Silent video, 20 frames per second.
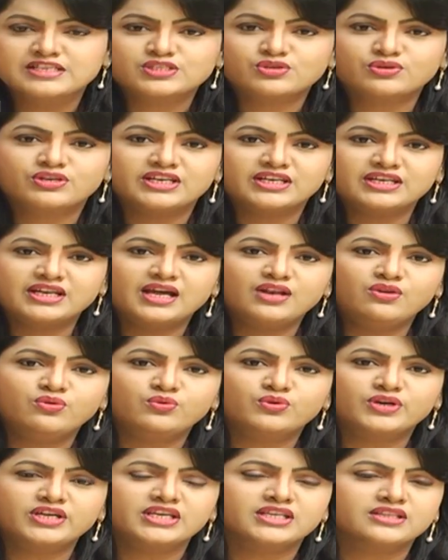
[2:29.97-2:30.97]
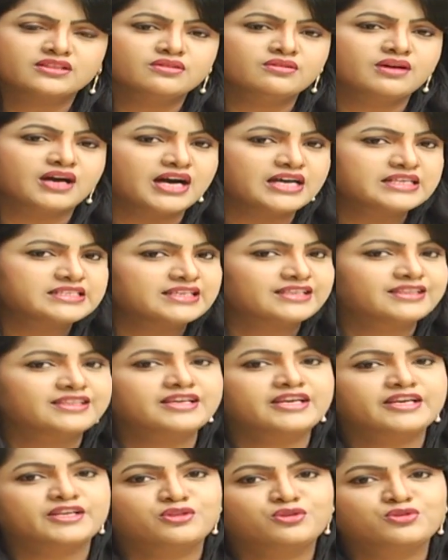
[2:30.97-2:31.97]
సో ఇన్నాళ్ళు కూడా ఎంతో
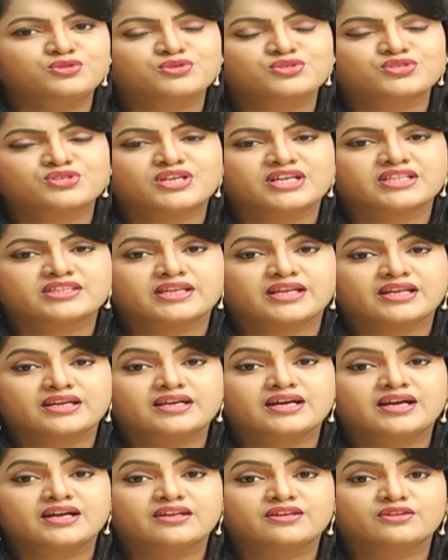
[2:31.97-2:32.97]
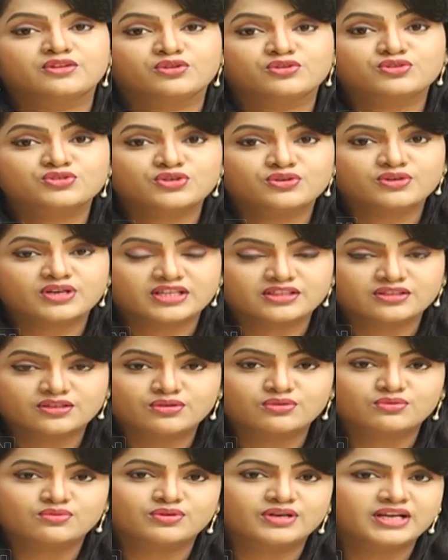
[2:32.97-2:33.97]
ఆసక్తిగా ఎదురు చూస్తున్న తెలంగాణ
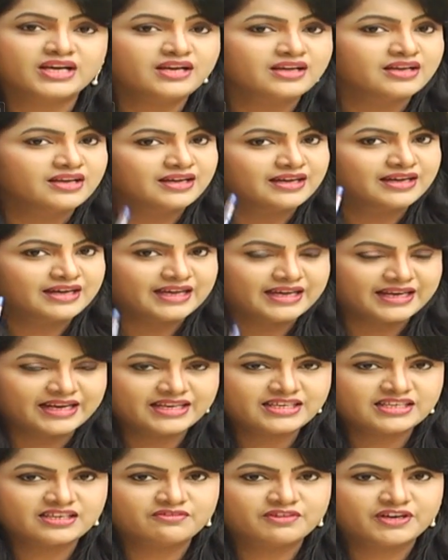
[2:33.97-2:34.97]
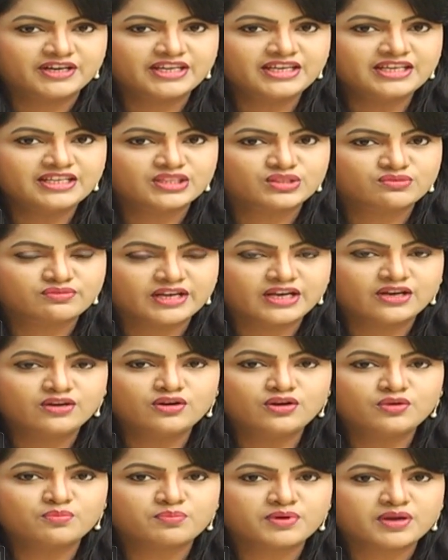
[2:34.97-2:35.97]
నిరుద్యోగులందరూ కూడా అలర్ట్ అవ్వండి
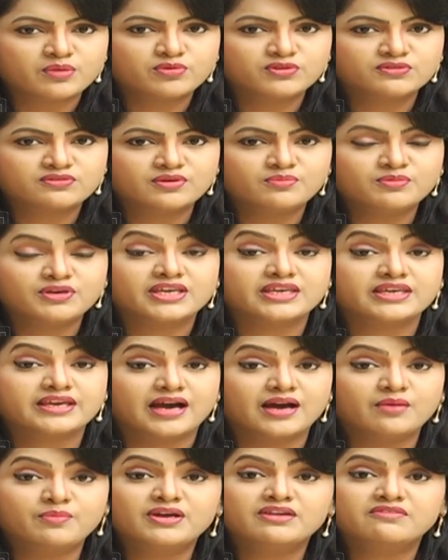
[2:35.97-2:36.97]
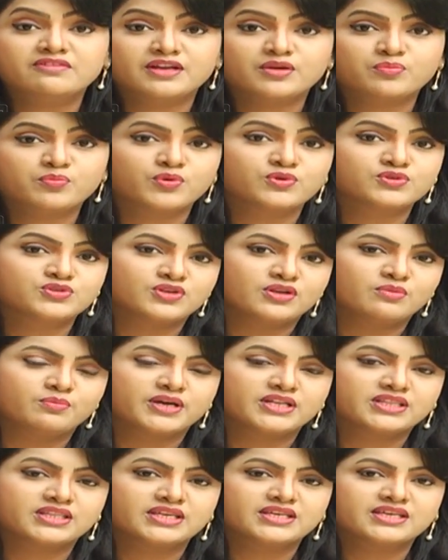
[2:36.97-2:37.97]
త్వరలో ప్రభుత్వం యాభై వేల పోస్టుల
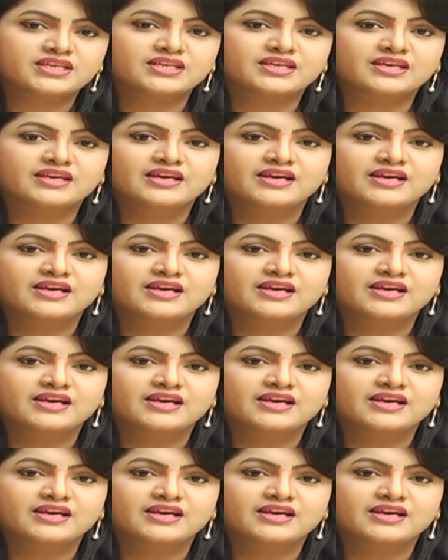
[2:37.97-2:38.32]
భర్తీకి